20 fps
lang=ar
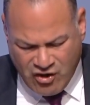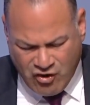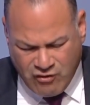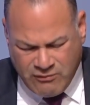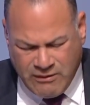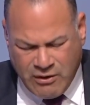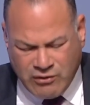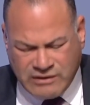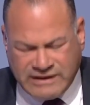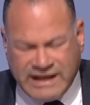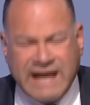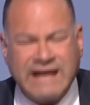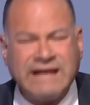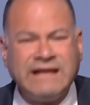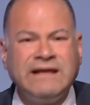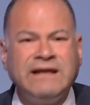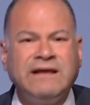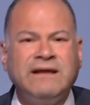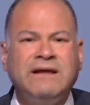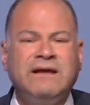وبقول
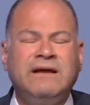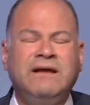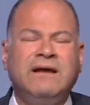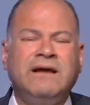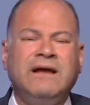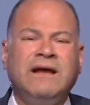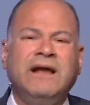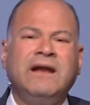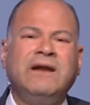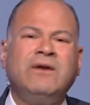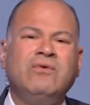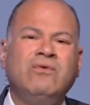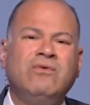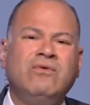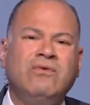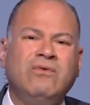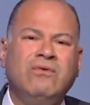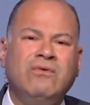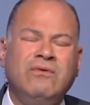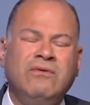تاني
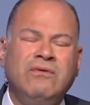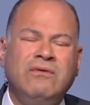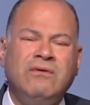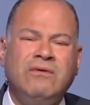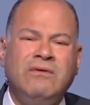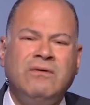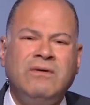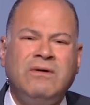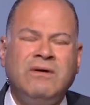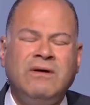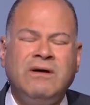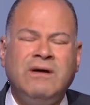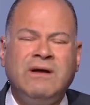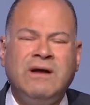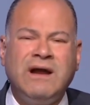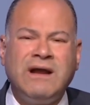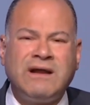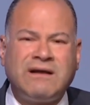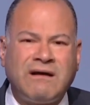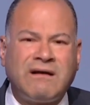إنه
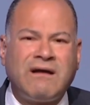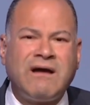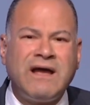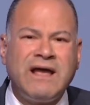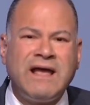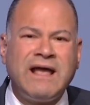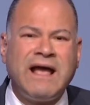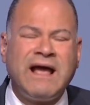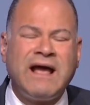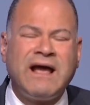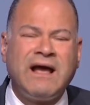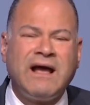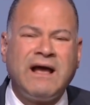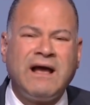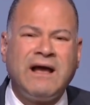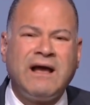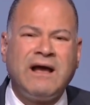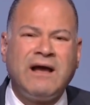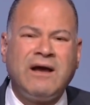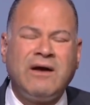الكراهية
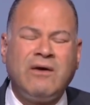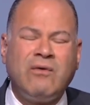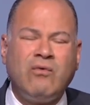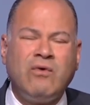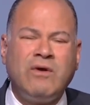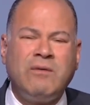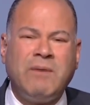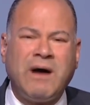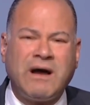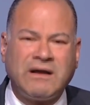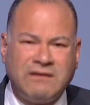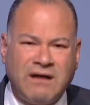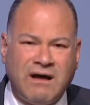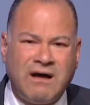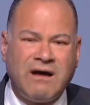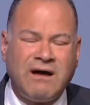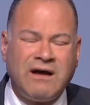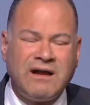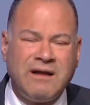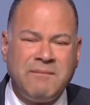
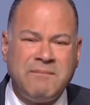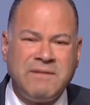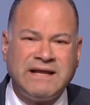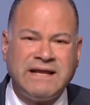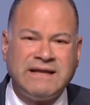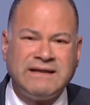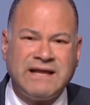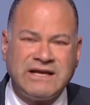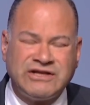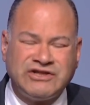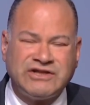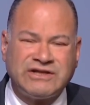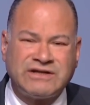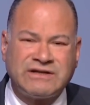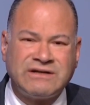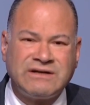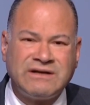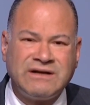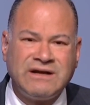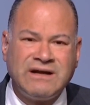والبغضاء لما تنتشر
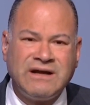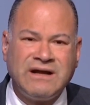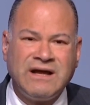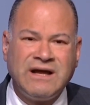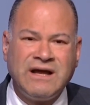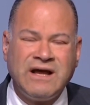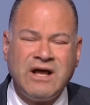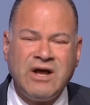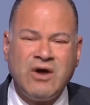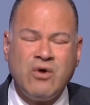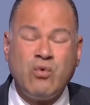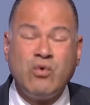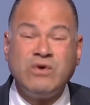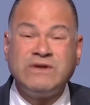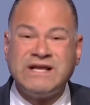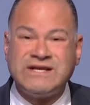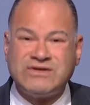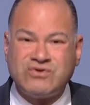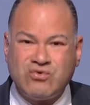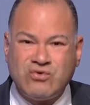
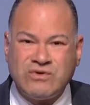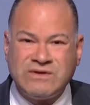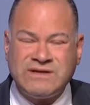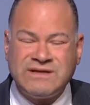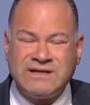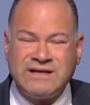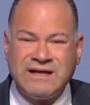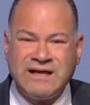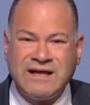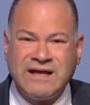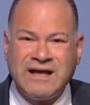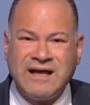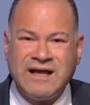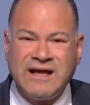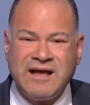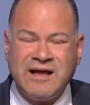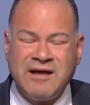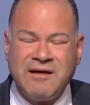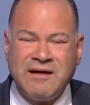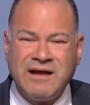وتسود
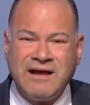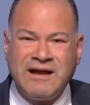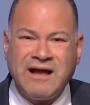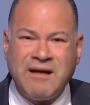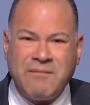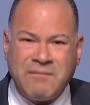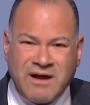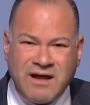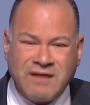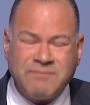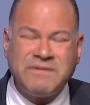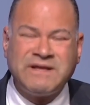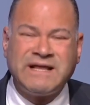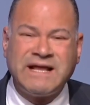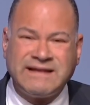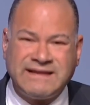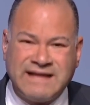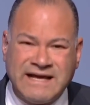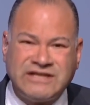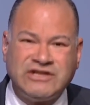الأمراض
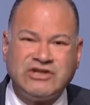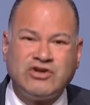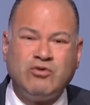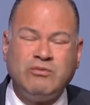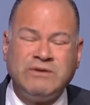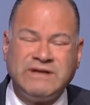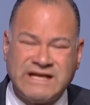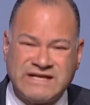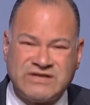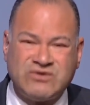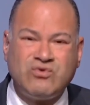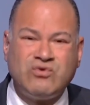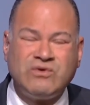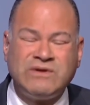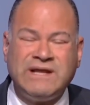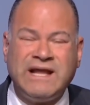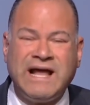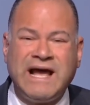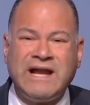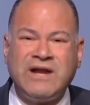بتنتشر
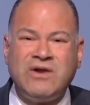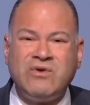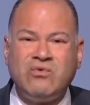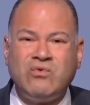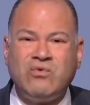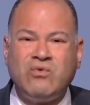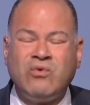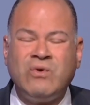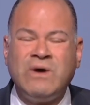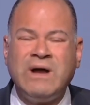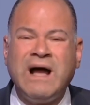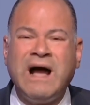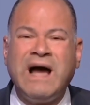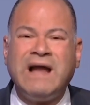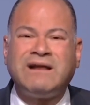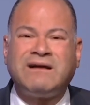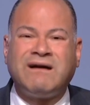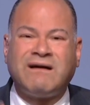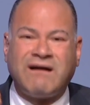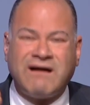وبتسود لأنه
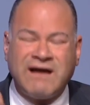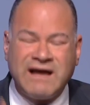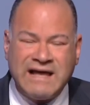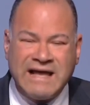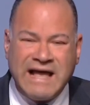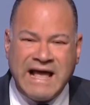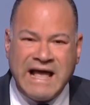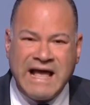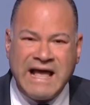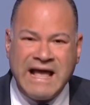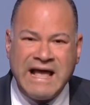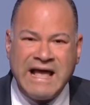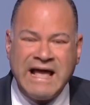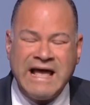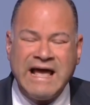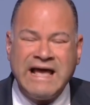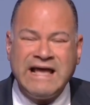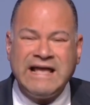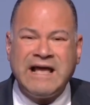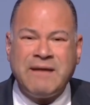الكراهية
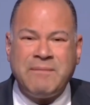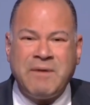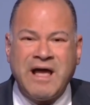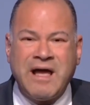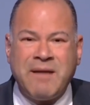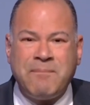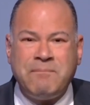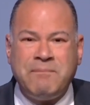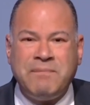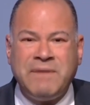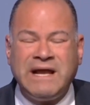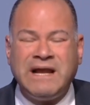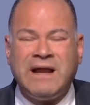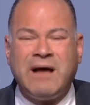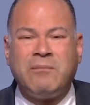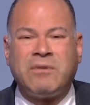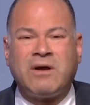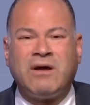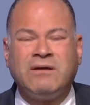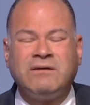هي باب
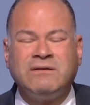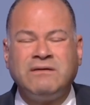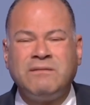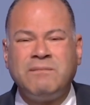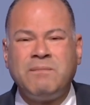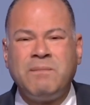الأمراض